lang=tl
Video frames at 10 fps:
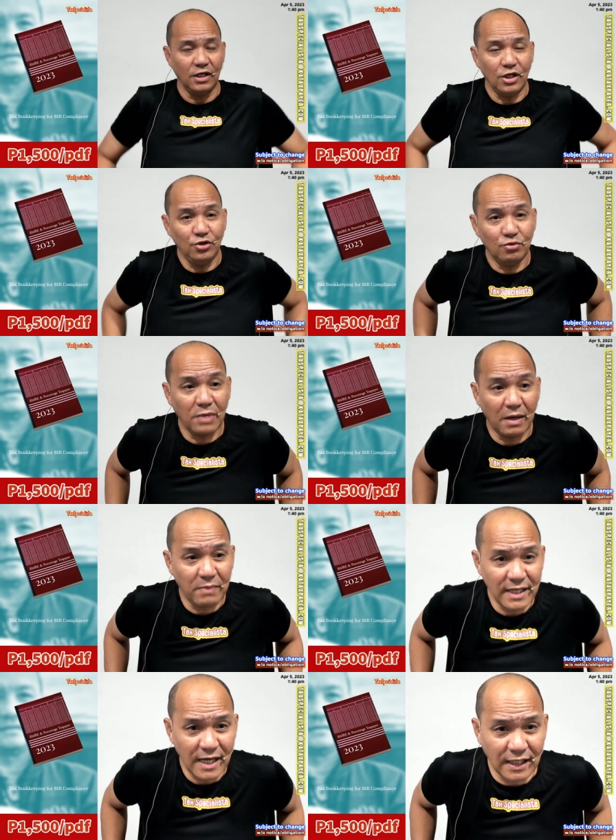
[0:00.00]
inyong
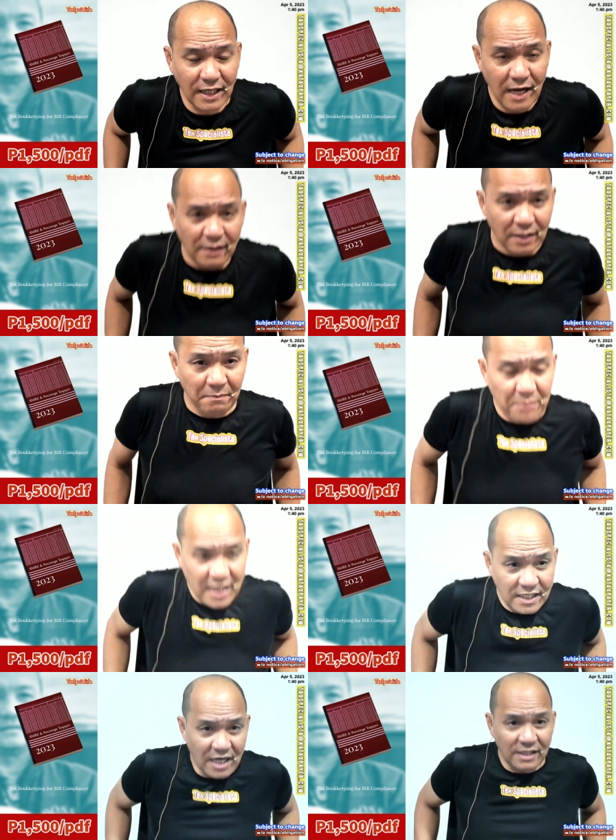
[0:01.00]
babayarang
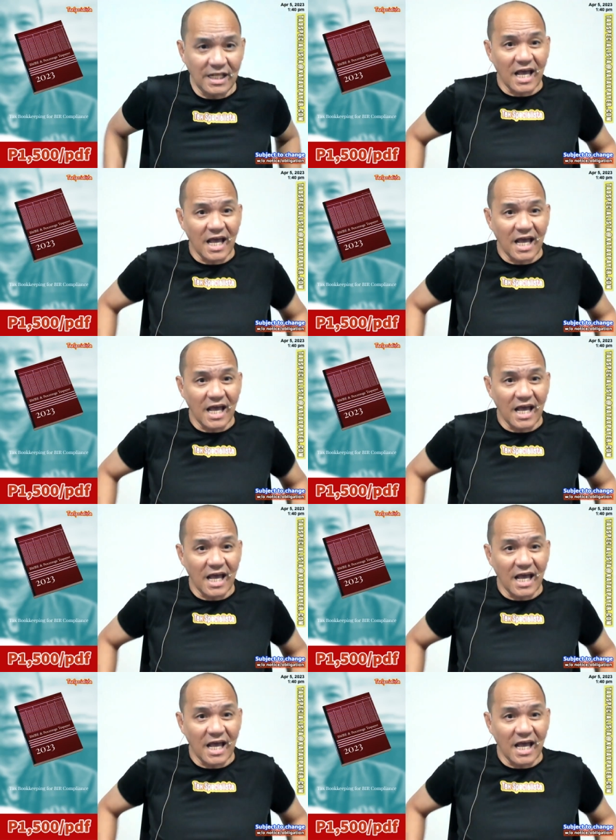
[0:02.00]
penalty.